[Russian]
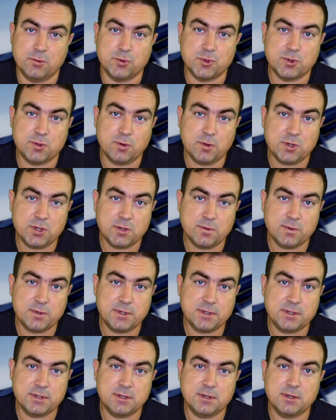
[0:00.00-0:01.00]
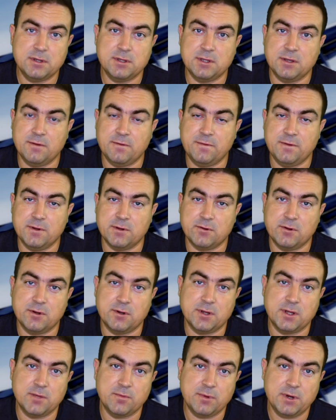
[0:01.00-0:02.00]
устойчивость, демпфируя
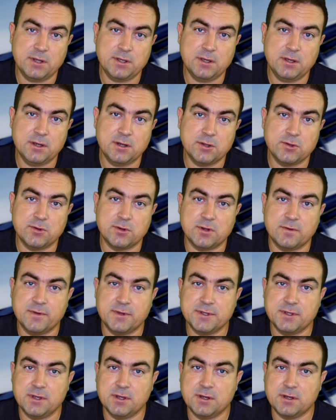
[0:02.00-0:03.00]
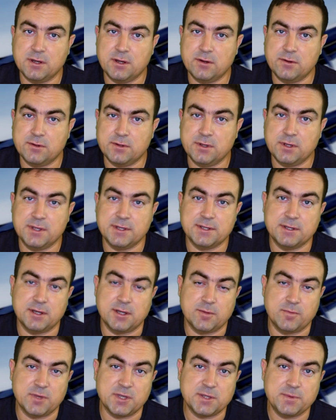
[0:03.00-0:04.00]
колебания, которые возникают из-за
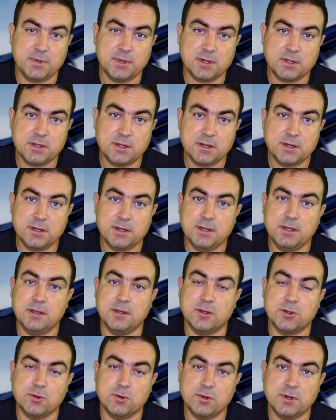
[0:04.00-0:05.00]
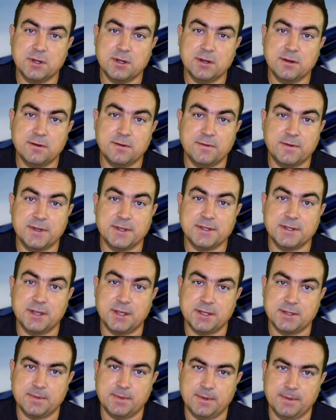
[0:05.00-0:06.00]
атмосферных и не только
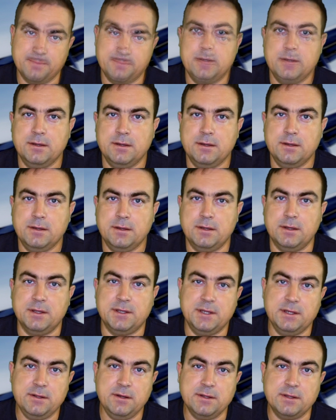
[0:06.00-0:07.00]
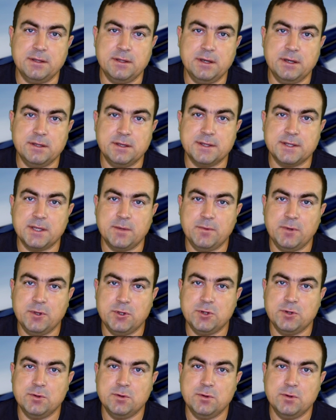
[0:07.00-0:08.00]
воздействий. И делает она это,
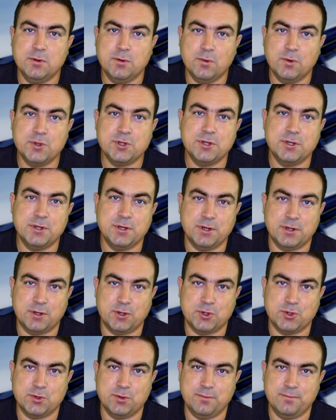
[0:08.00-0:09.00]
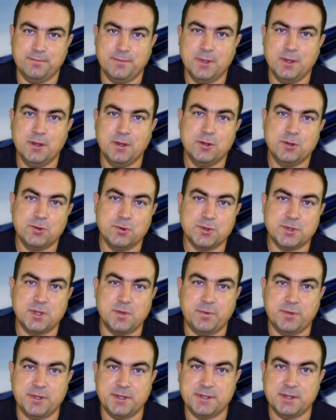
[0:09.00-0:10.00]
замечу, очень хорошо.
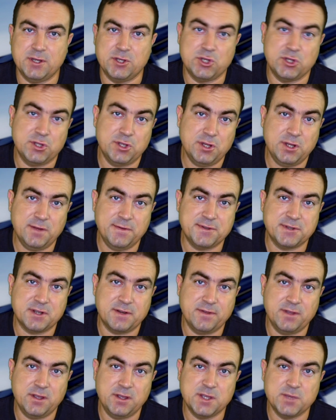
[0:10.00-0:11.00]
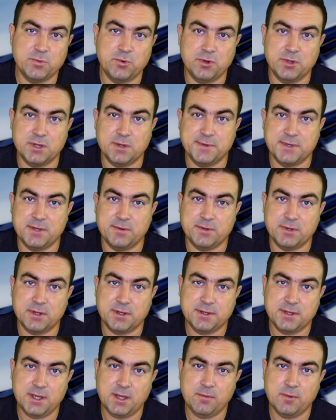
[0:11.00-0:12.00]
Ту-154 в сравнении с Боингом
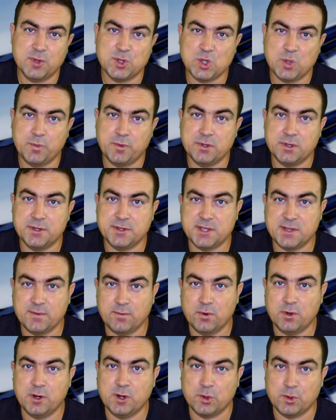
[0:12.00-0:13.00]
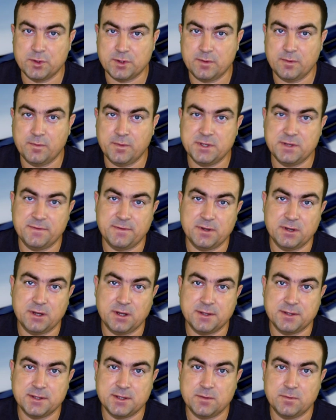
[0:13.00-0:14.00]
737, особенно с его короткими
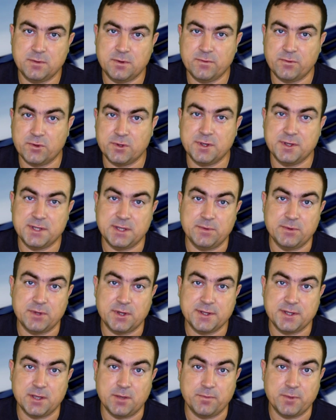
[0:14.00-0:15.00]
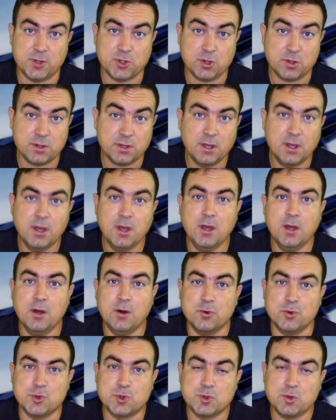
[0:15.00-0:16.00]
модификациями вроде 737-500,
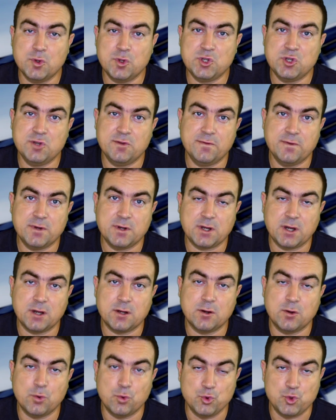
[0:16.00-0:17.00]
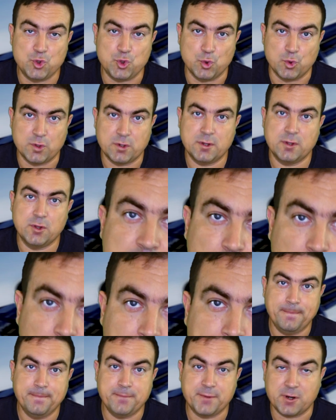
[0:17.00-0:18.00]
устойчив как утюг.
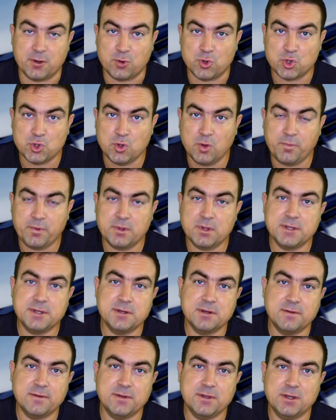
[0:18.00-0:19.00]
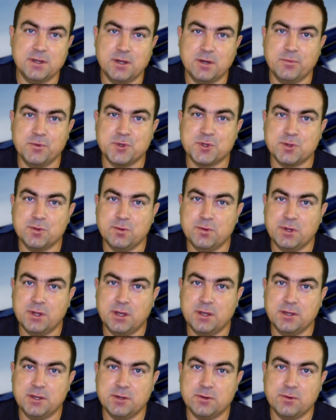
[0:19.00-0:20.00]
Но при ручном пилотировании АБСУ
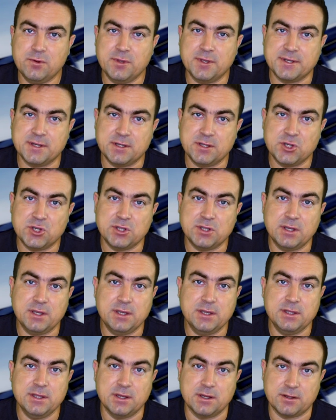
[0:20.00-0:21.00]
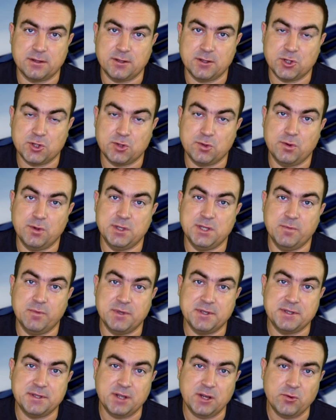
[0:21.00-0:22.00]
реагирует достаточно инертно, что и
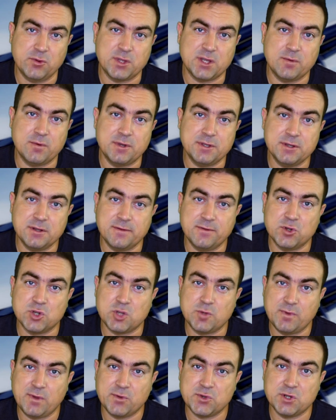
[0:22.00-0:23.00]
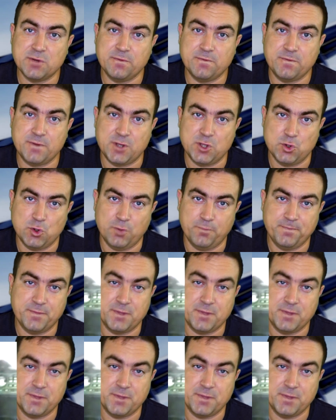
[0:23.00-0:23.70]
демонстрирует командир в нашумевшем видео.